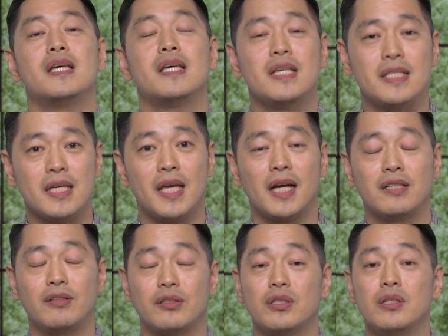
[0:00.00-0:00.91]
이제 내가
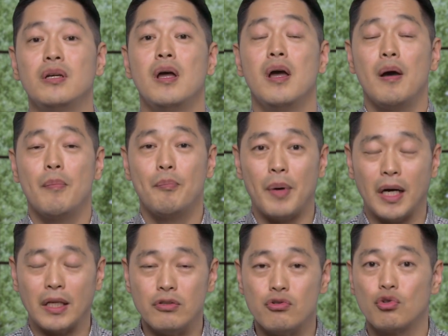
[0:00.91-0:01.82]
그것을
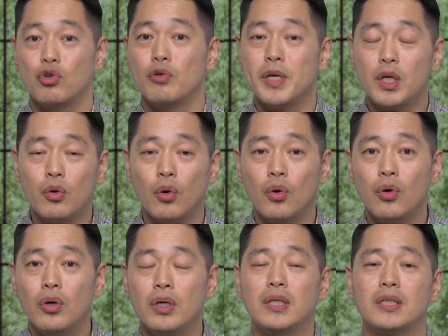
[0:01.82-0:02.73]
받은 줄로
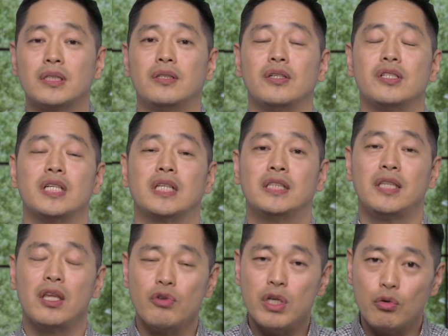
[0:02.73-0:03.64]
믿고 그것이
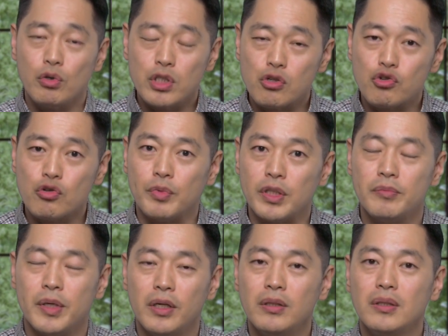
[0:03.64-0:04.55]
그대로 이루어질 줄
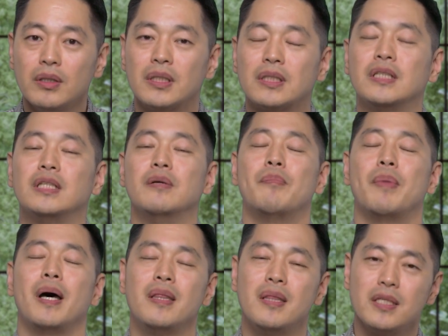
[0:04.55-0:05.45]
믿으면 그 일은
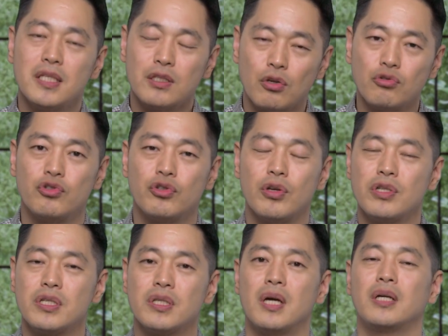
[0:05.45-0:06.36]
반드시
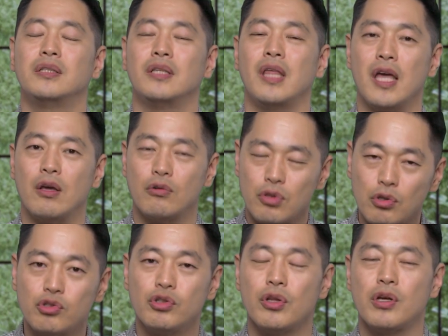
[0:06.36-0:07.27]
성취되어진다. 그대로
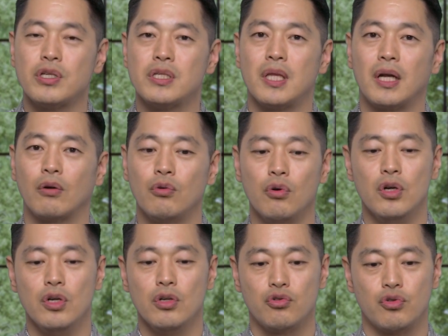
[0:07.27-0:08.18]
성취되어진다라고
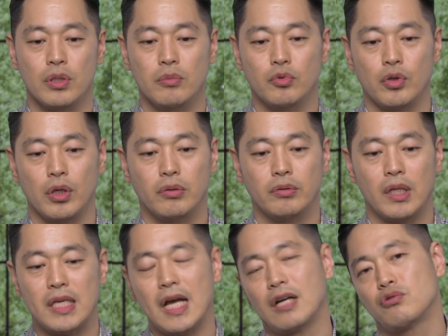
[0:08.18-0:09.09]
주님은 우리 가운데
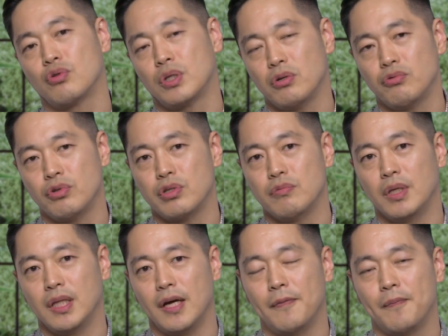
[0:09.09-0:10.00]
약속하고
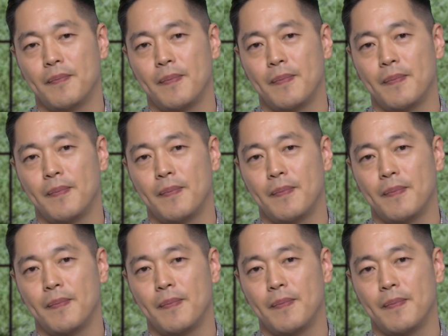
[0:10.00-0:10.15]
있습니다.